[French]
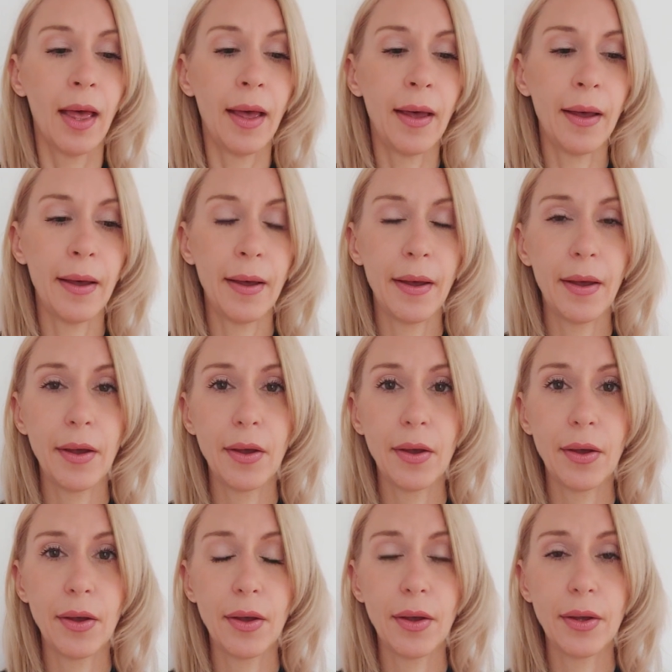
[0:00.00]

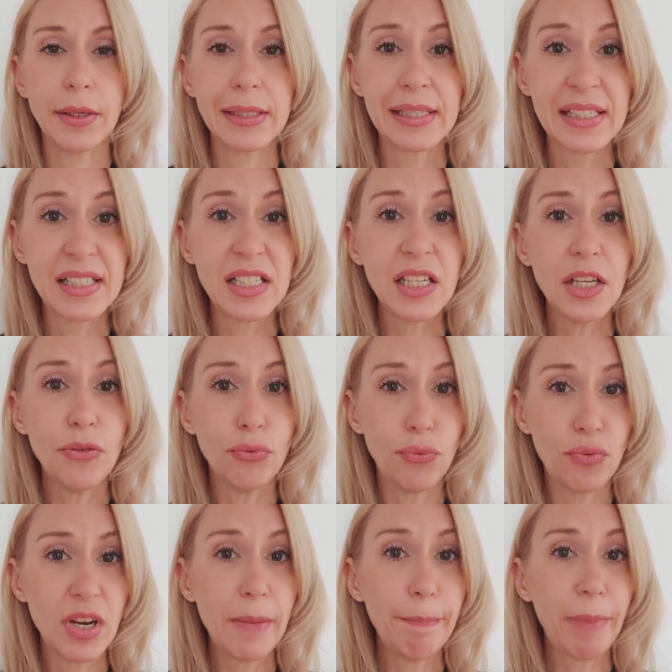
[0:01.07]
euh, Si vous
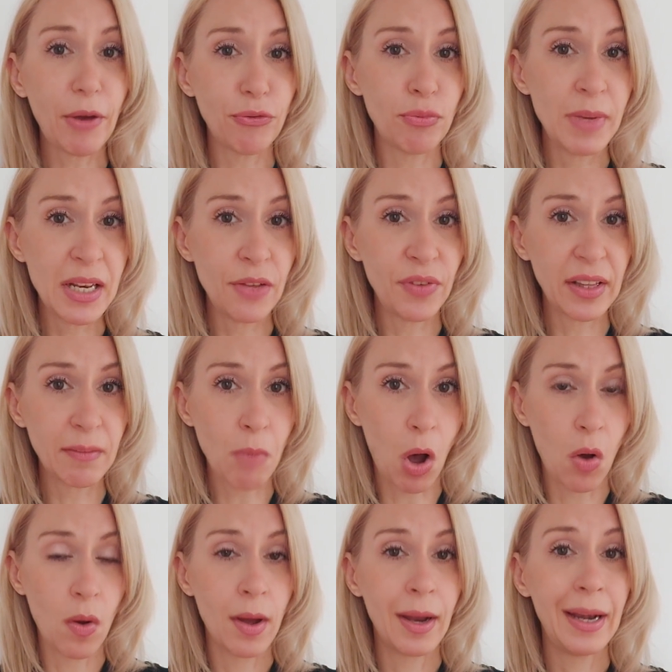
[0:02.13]
voulez parfumer les
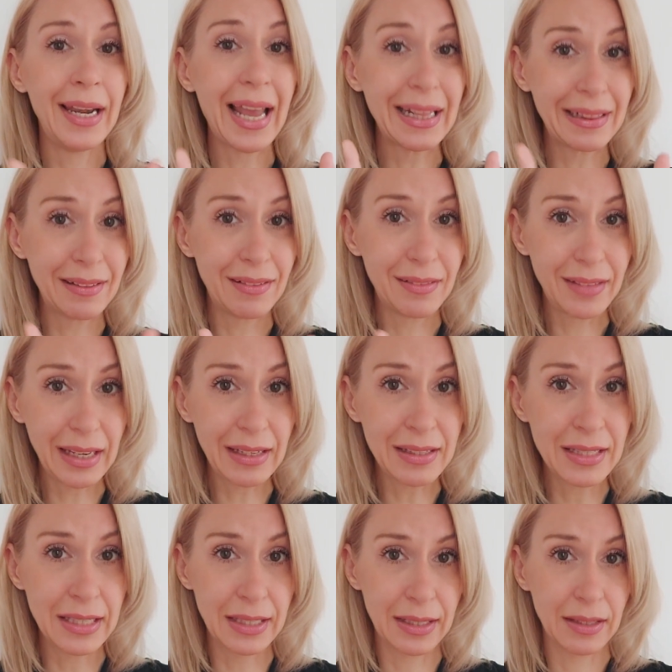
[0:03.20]
vêtements, la
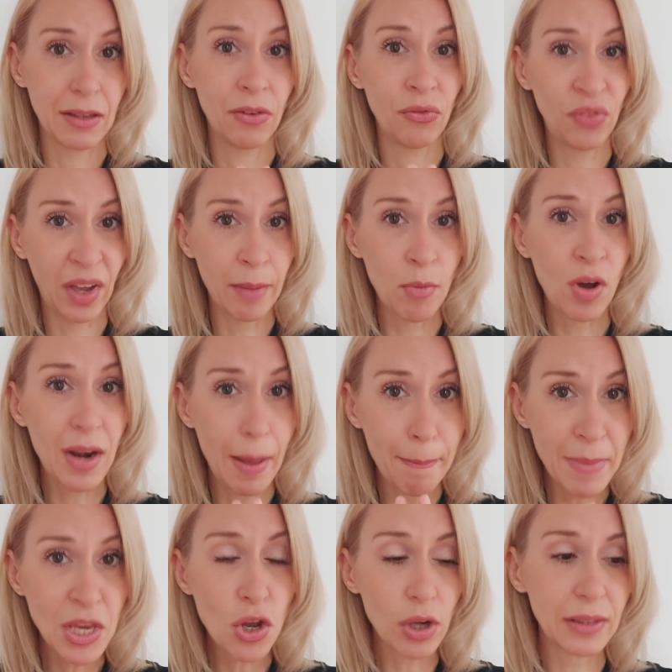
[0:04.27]
technique, vraiment la
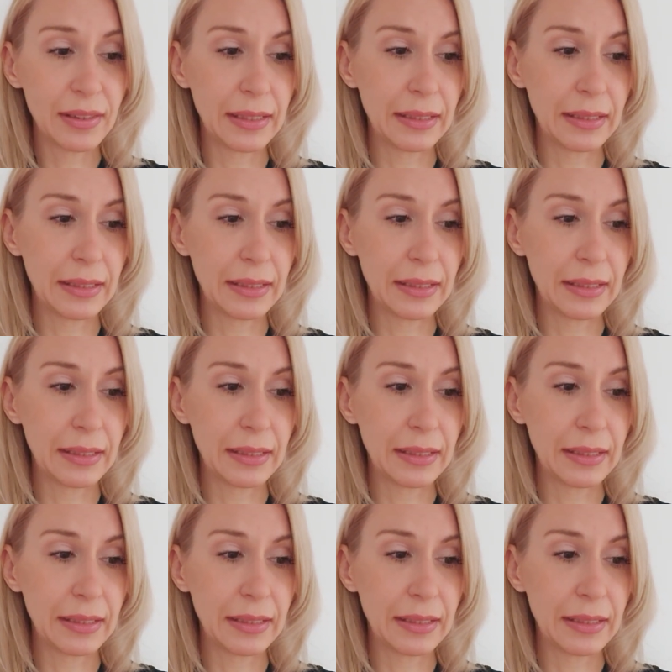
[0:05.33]
meilleure